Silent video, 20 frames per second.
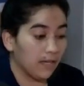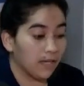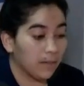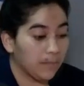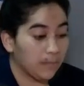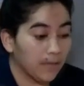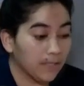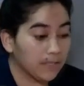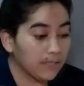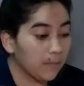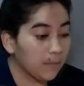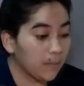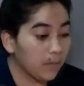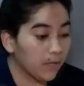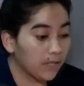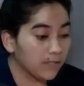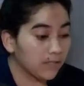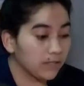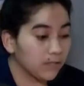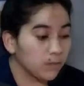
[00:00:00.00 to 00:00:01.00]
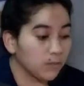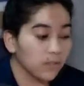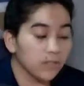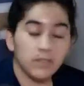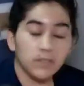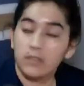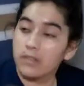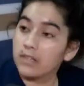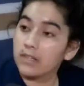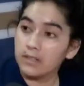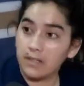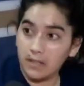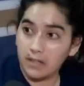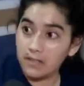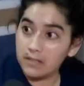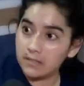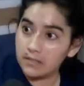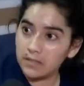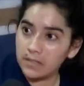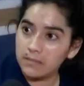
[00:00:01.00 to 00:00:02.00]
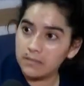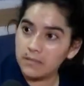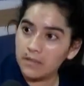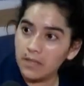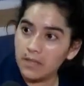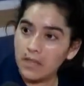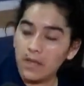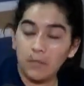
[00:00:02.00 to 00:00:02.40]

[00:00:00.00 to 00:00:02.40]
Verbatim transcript: las que pasan por esta situación están así,